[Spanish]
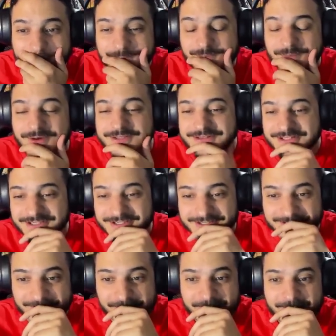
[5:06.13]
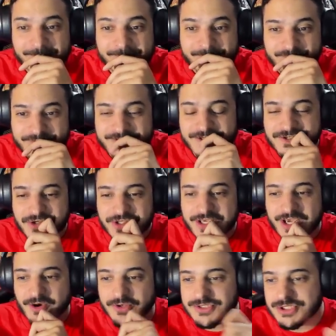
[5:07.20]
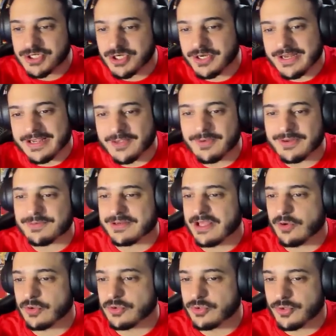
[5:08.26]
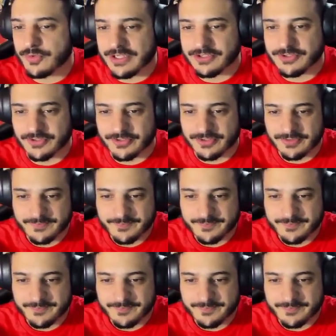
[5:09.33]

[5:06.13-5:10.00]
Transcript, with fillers: Un montón. Tranquilo. 18 días, 11 horas. Qué barbaridad cuando uno ve esto, ¿no?